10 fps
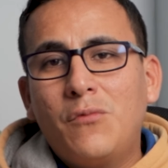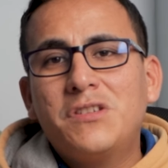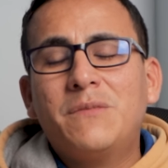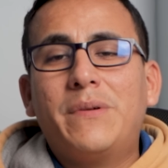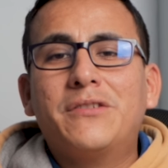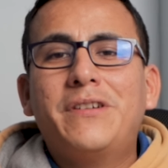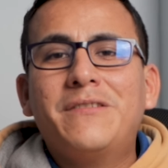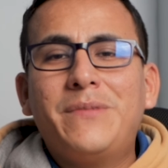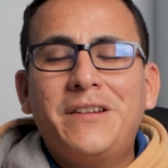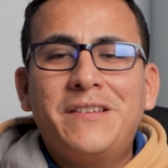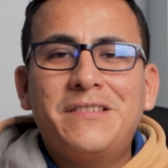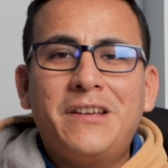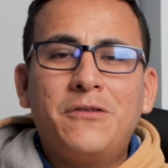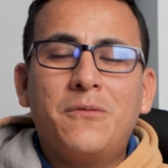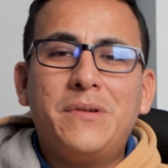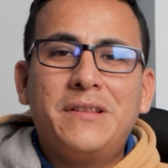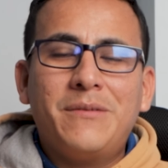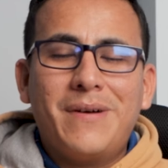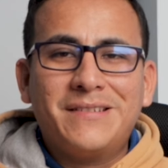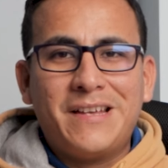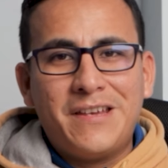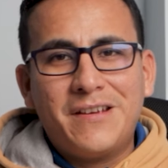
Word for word: muchas personas vienen siendo víctimas de